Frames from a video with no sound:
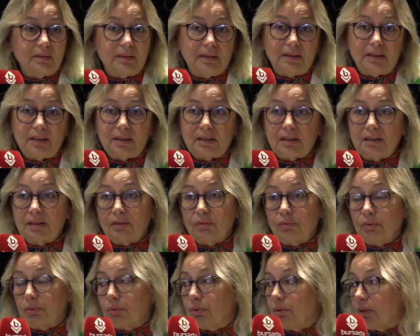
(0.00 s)
gizli
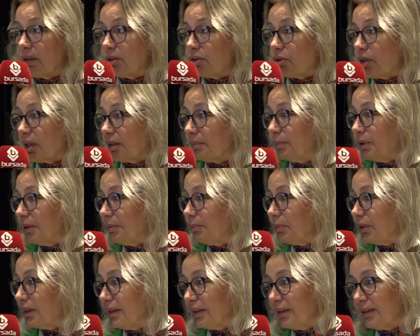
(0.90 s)
tutulacak
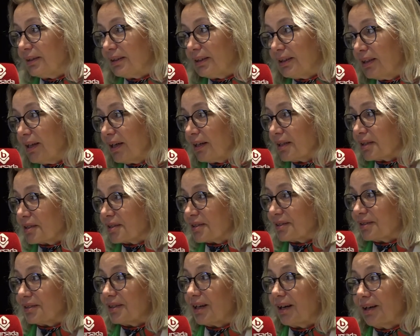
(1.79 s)
bir bilgi değil
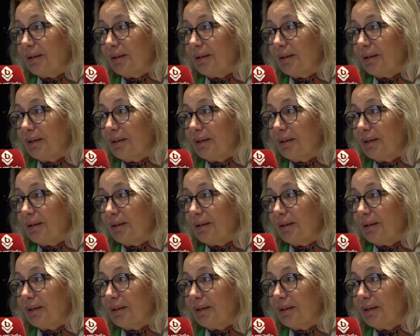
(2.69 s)
aslında